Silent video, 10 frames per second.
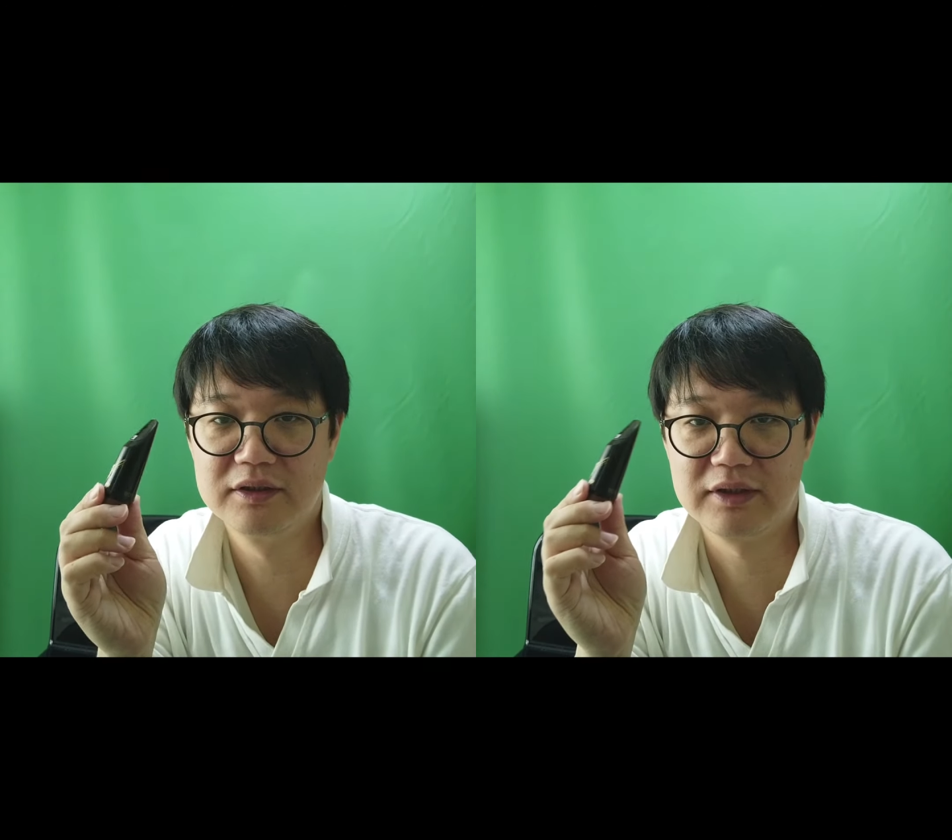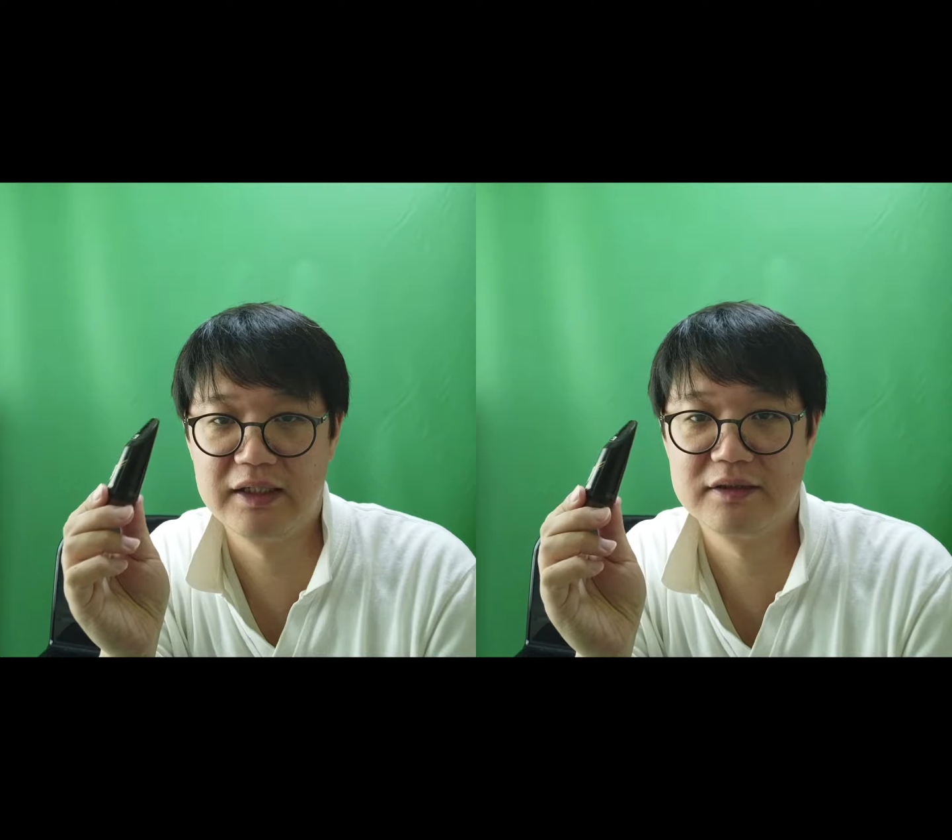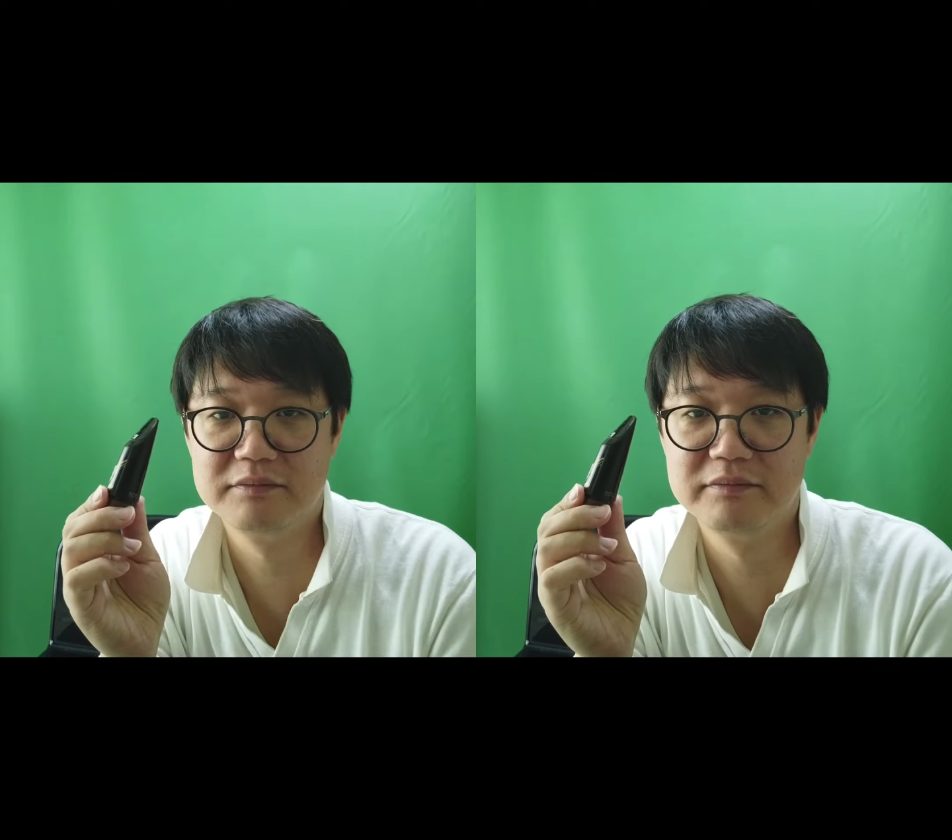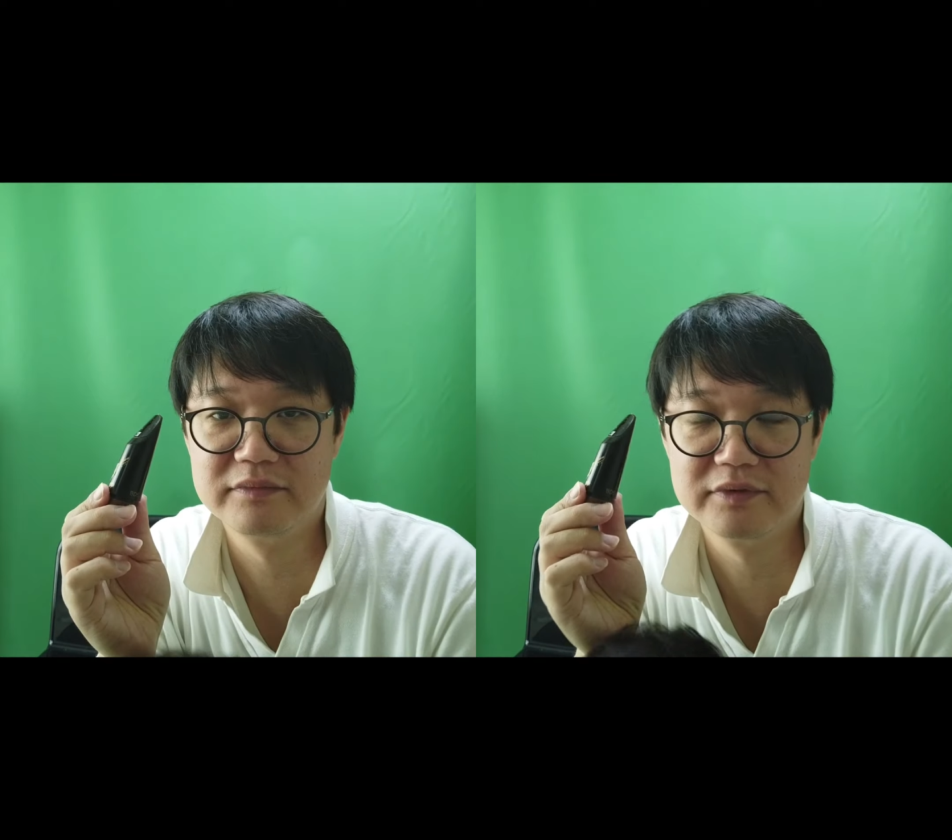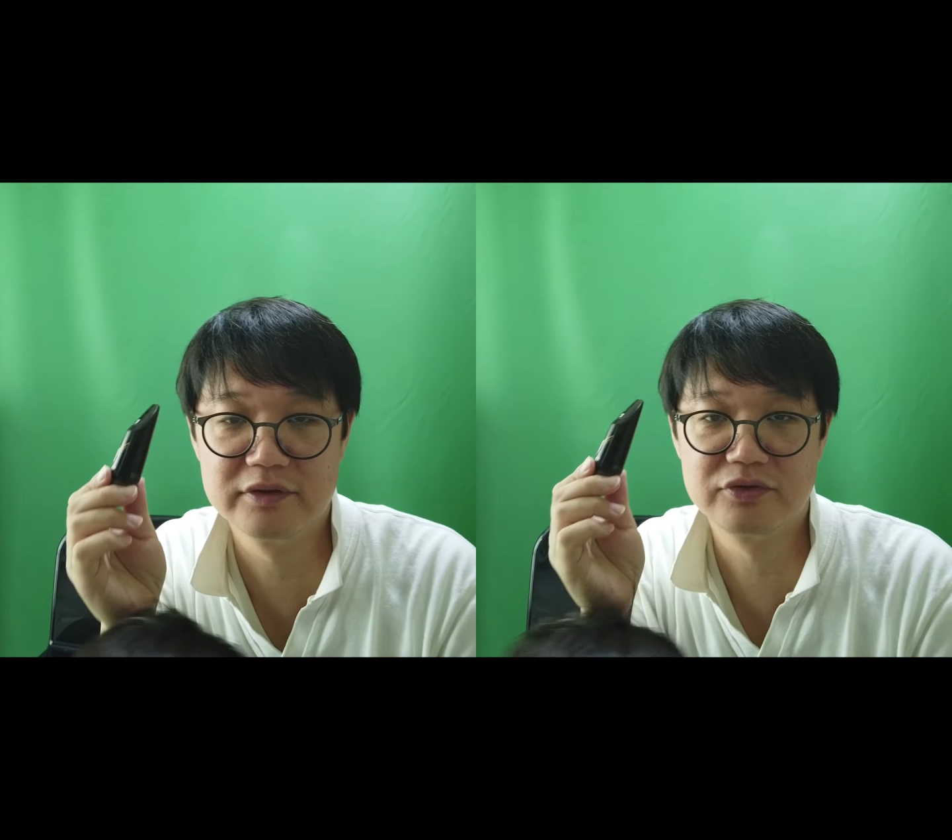
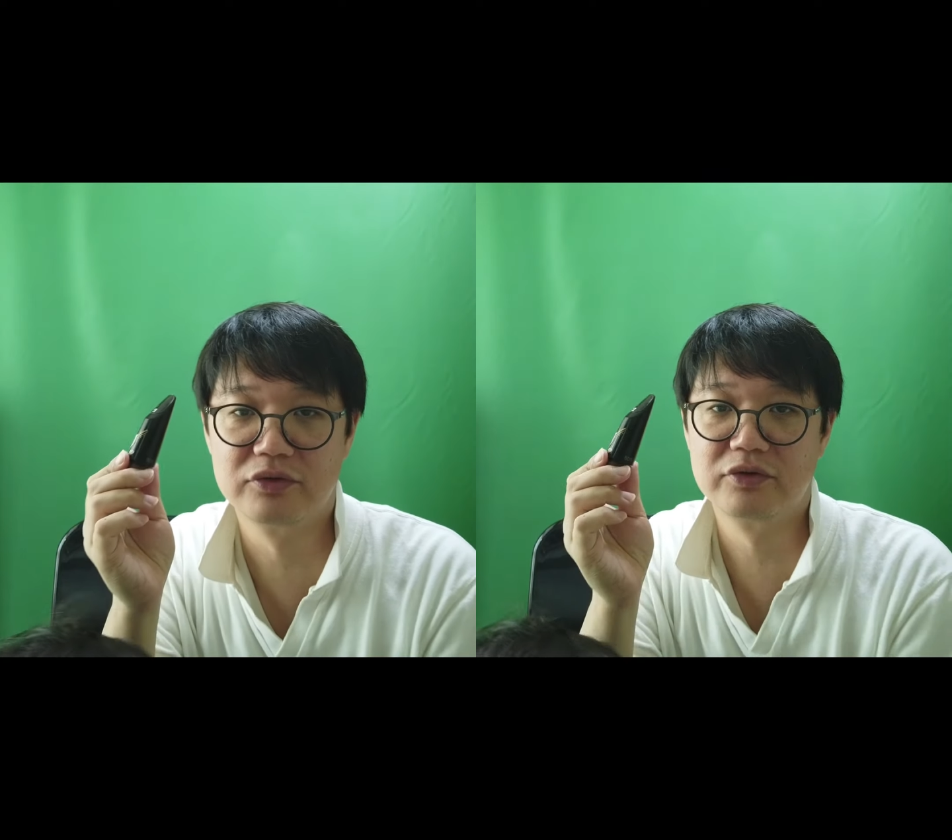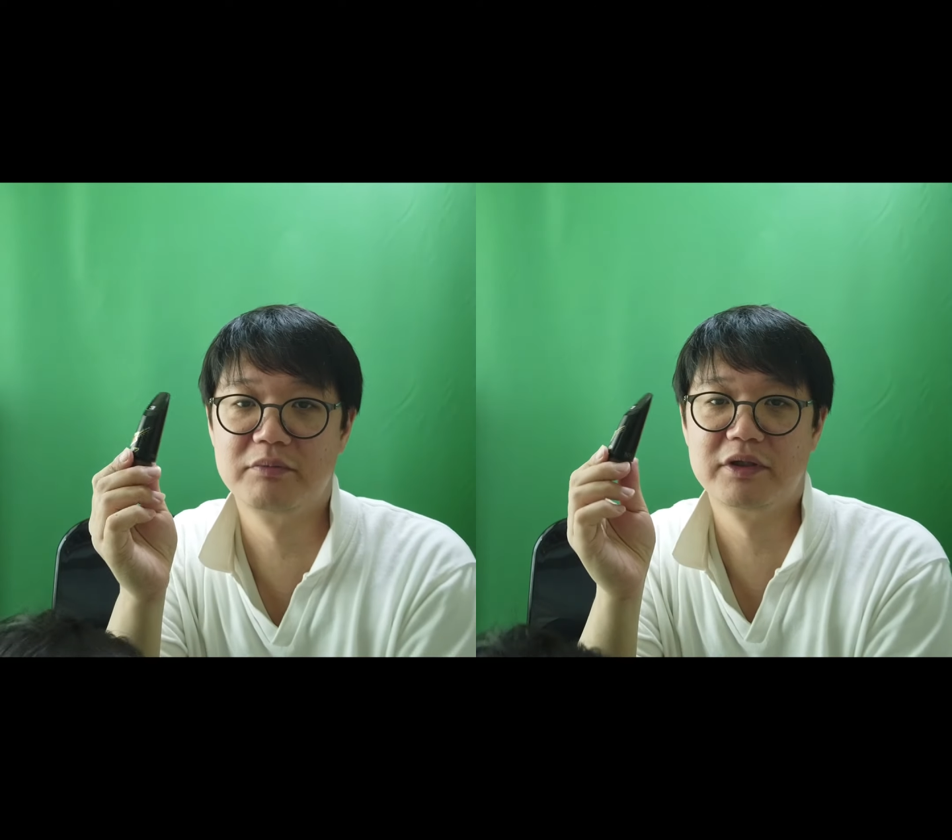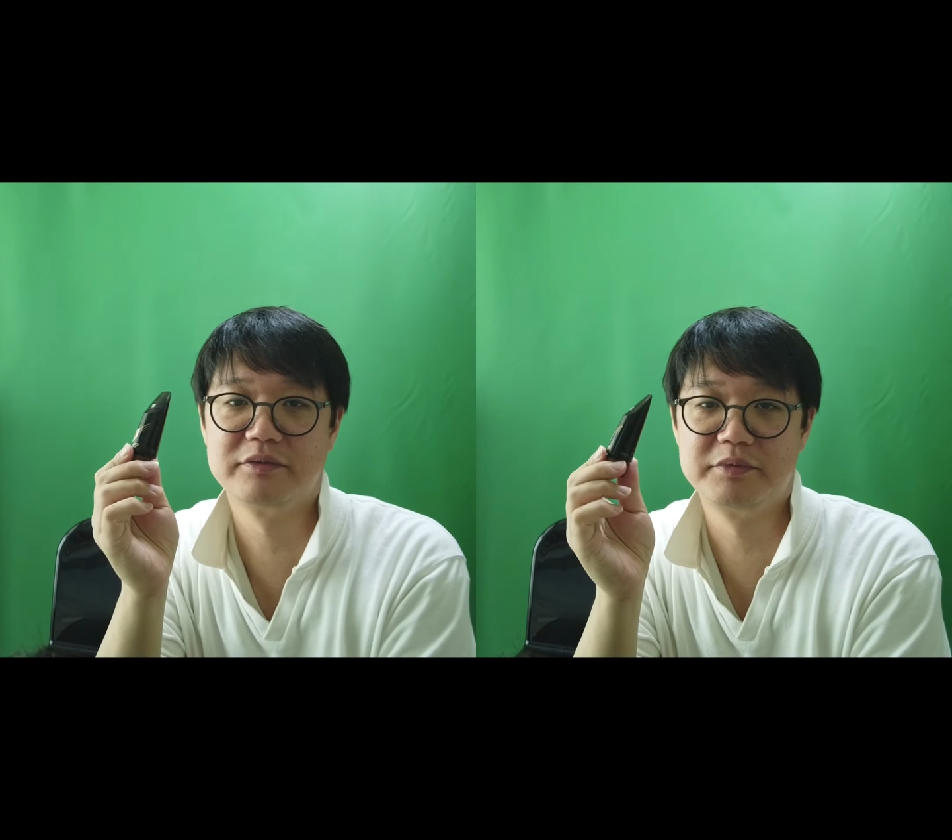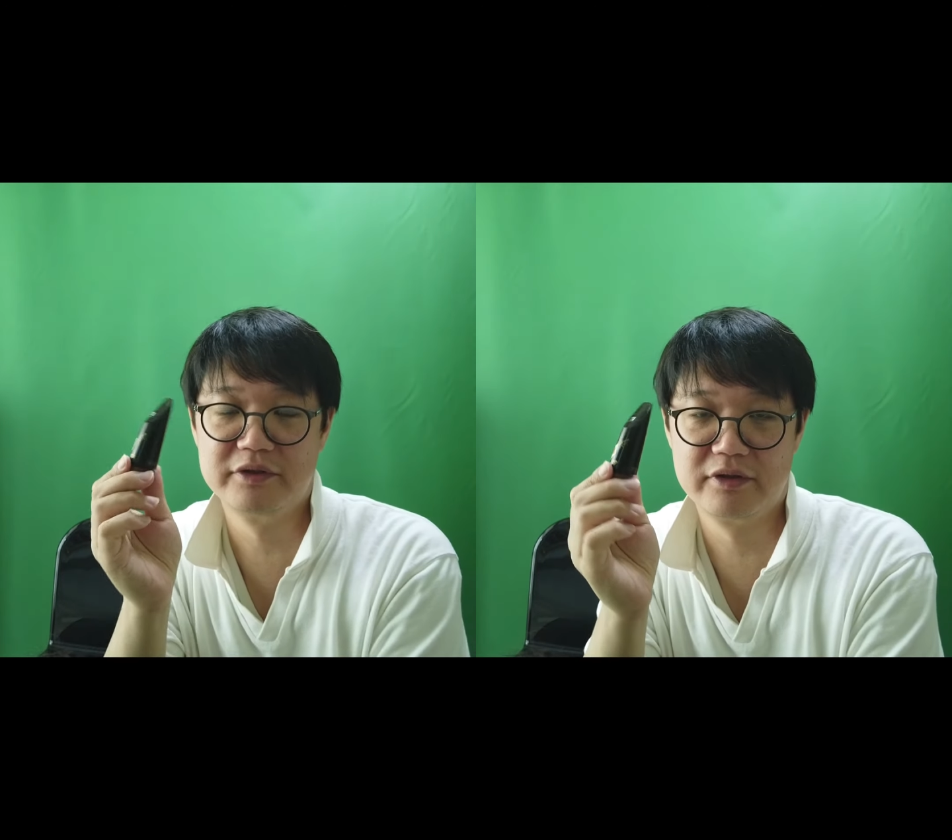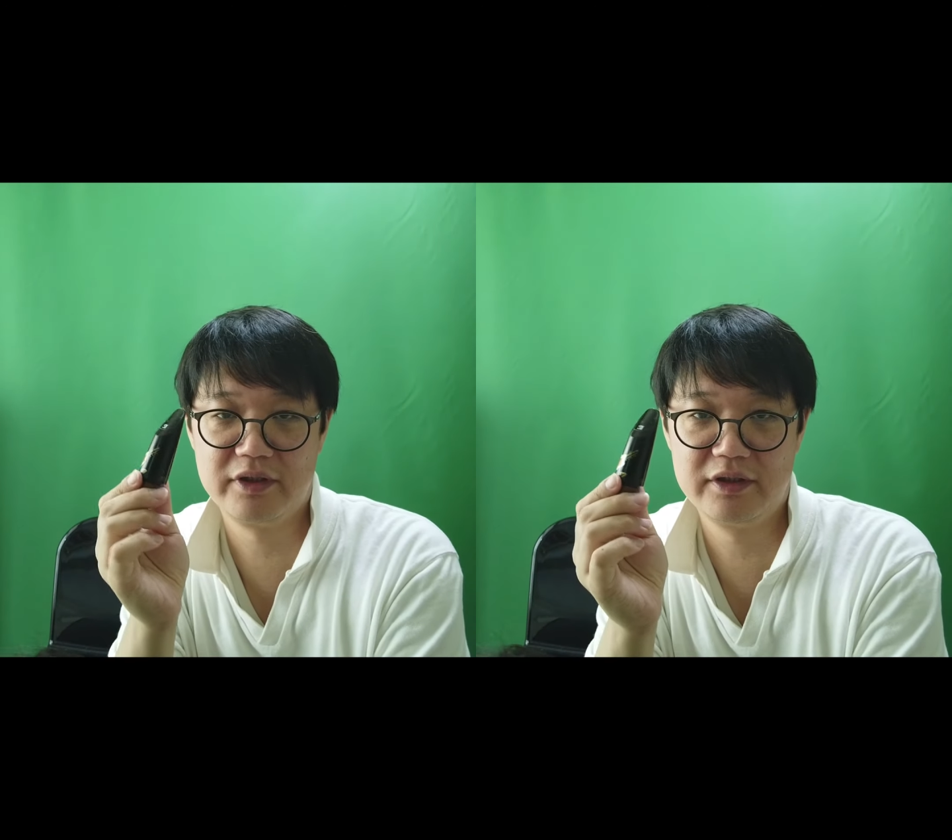같은 종류의 마우스피스 여러